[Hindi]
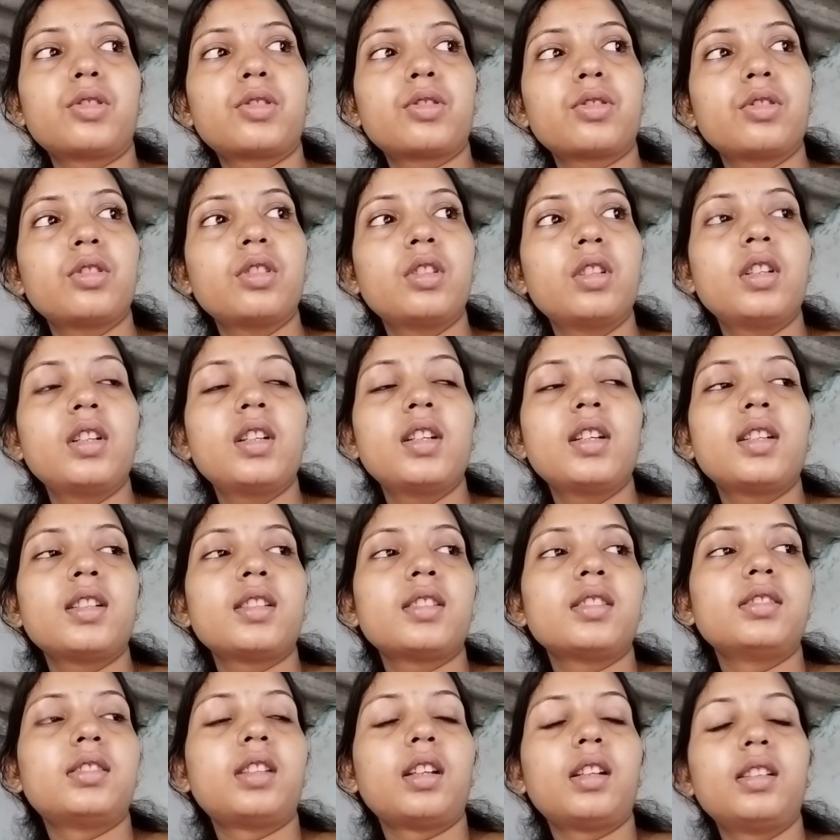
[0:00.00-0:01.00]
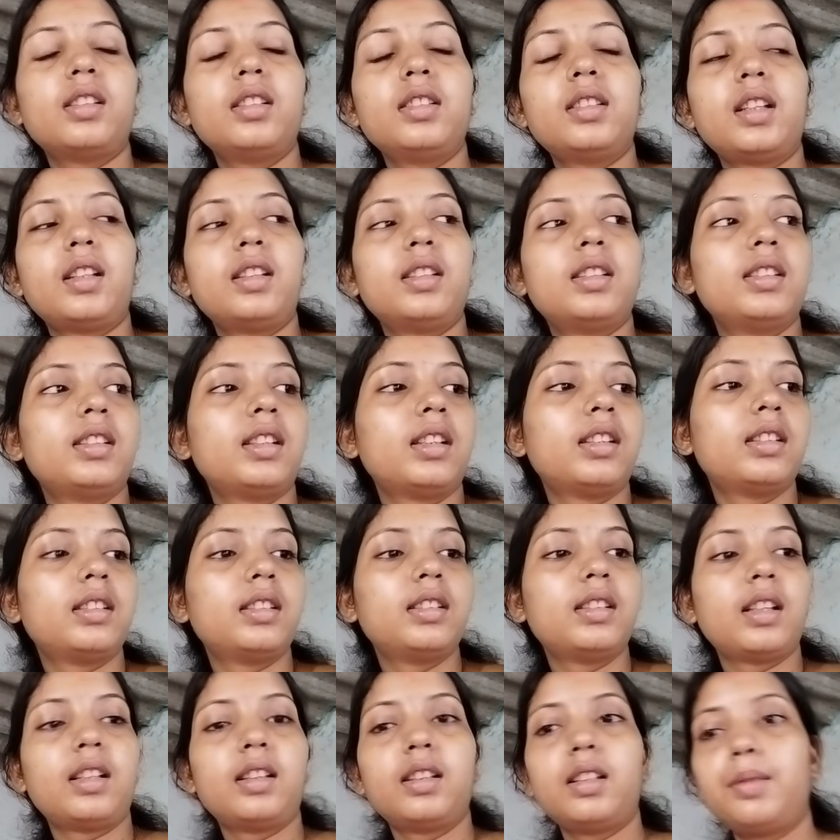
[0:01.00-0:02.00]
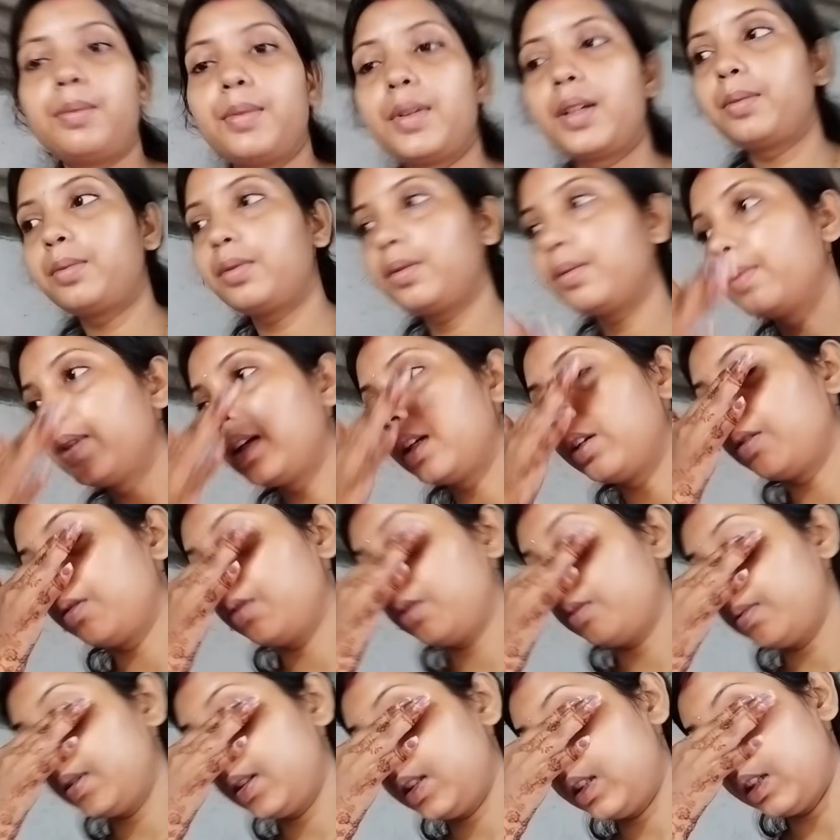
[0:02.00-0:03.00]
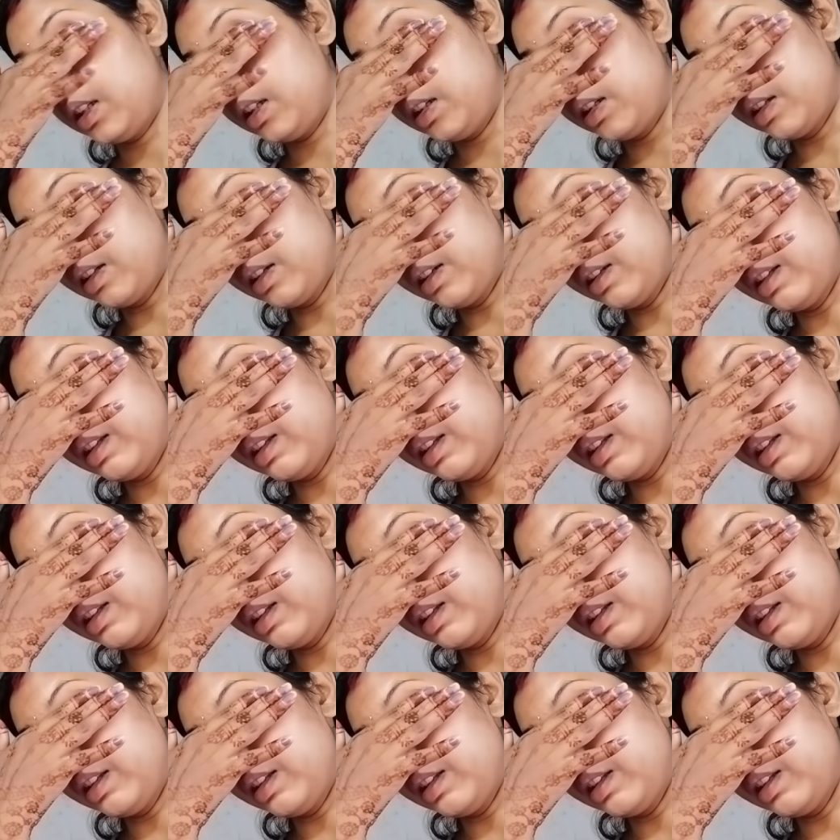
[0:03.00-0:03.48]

कुछ जल्दी जल्दी जल्दी जल्दी मैं अभी बेड उड भी ठीक कर